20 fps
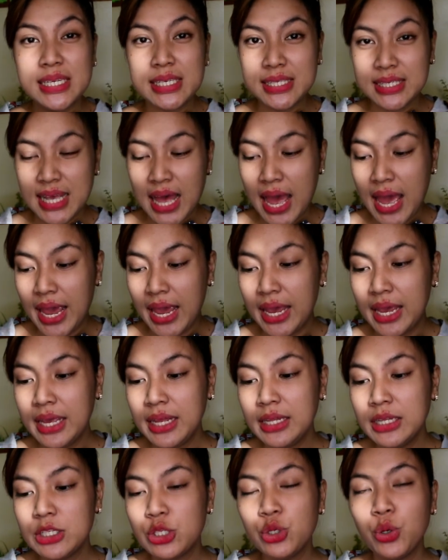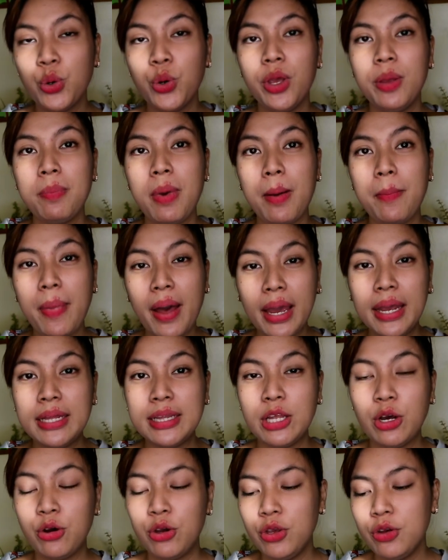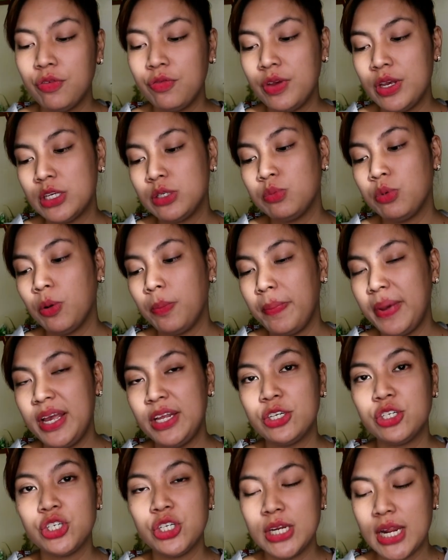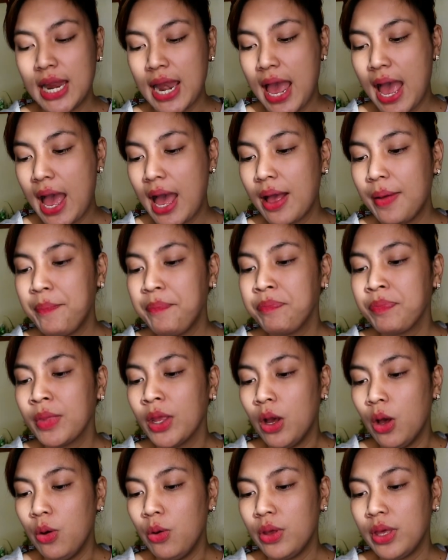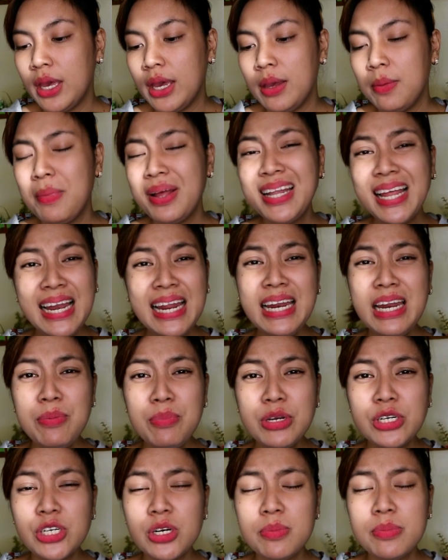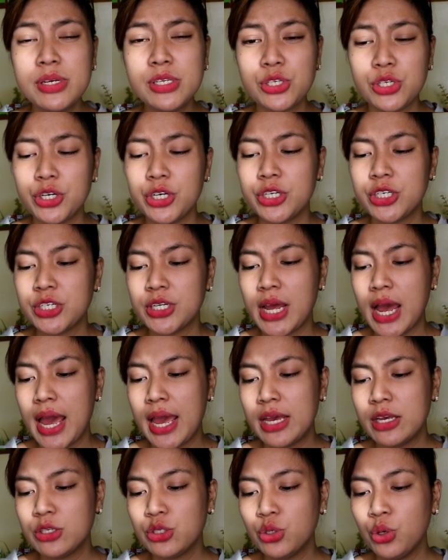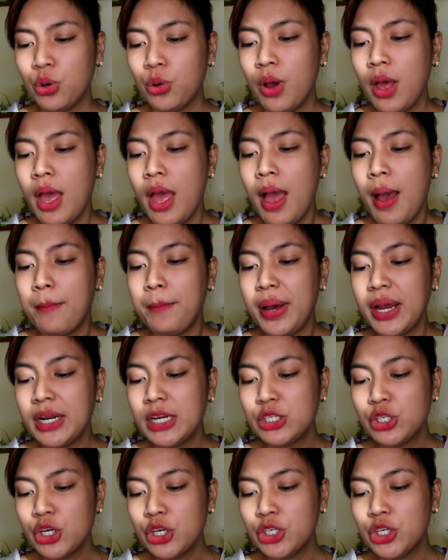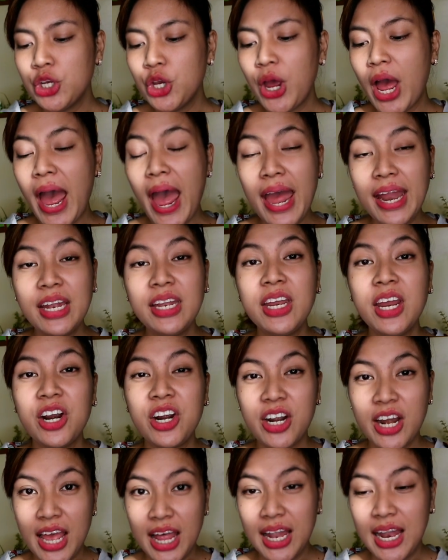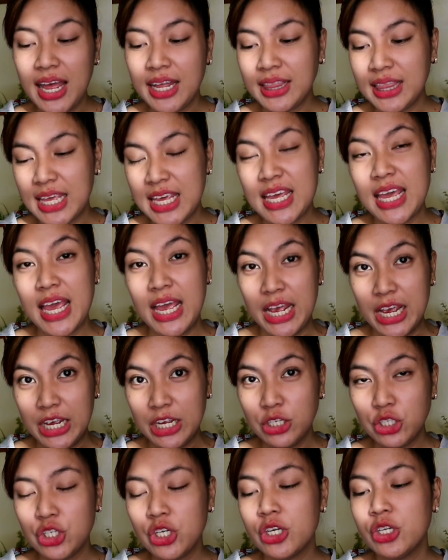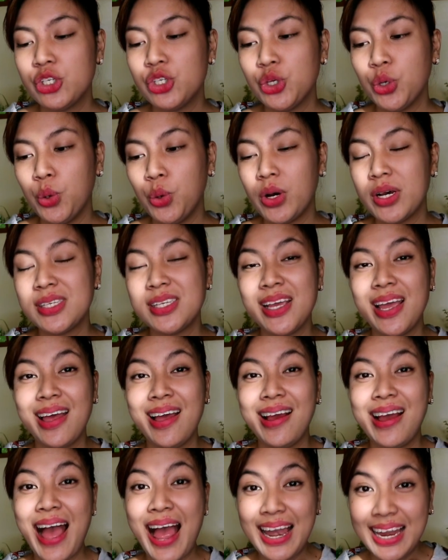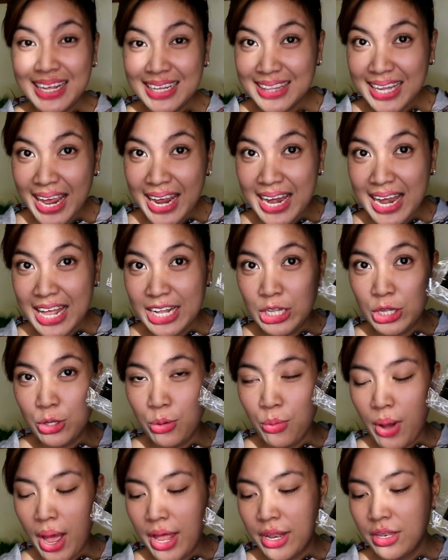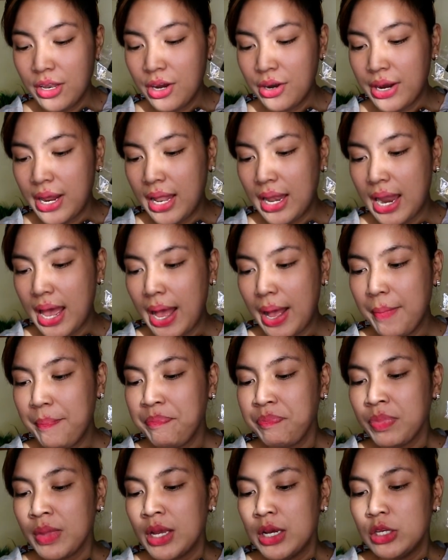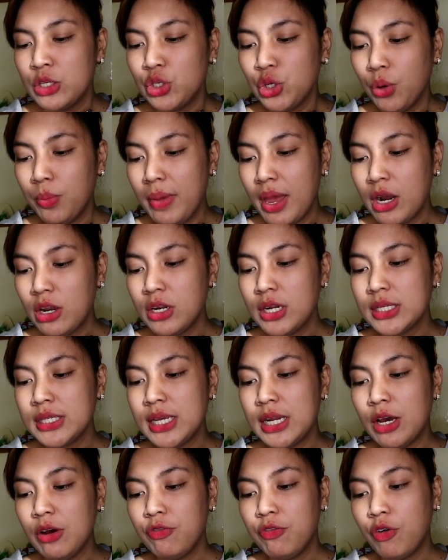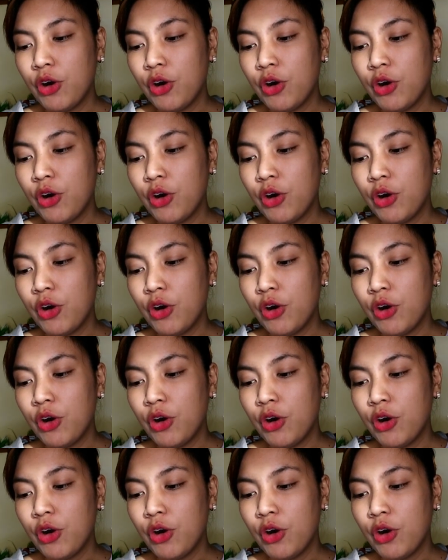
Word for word: sa side, so, ipapakita ko yung Facebook page nila. Okay, madali naman siyang ma-search guys. So, pag na-search niyo yung PH, so kasi nga galing Thailand itong Anderella, so meron na silang